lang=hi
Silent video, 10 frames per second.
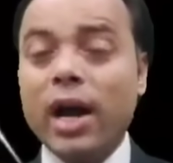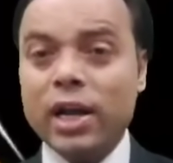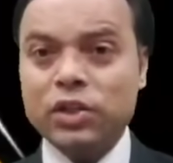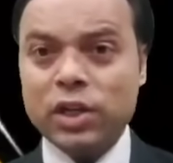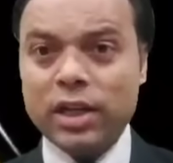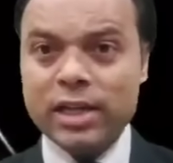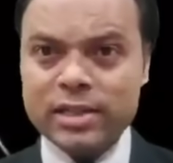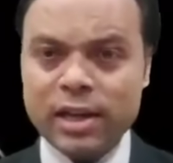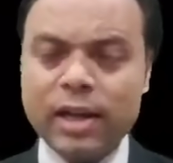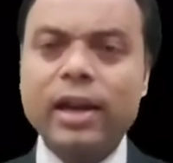आगे चल के
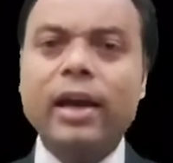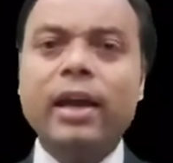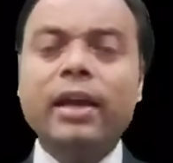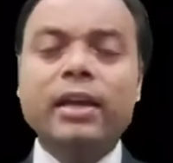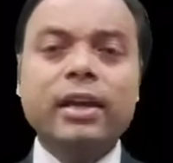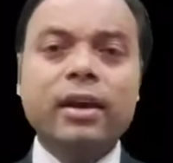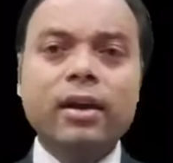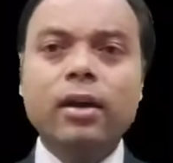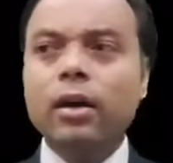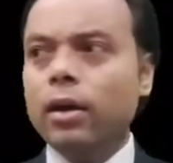ऐसा लग रहा है कि
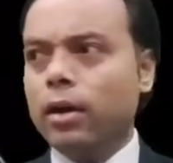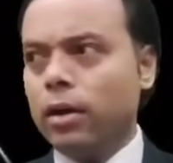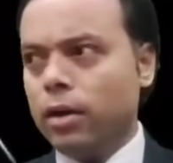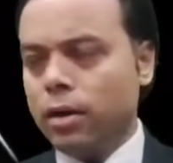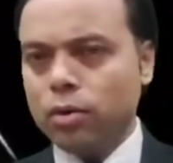हाँ आ,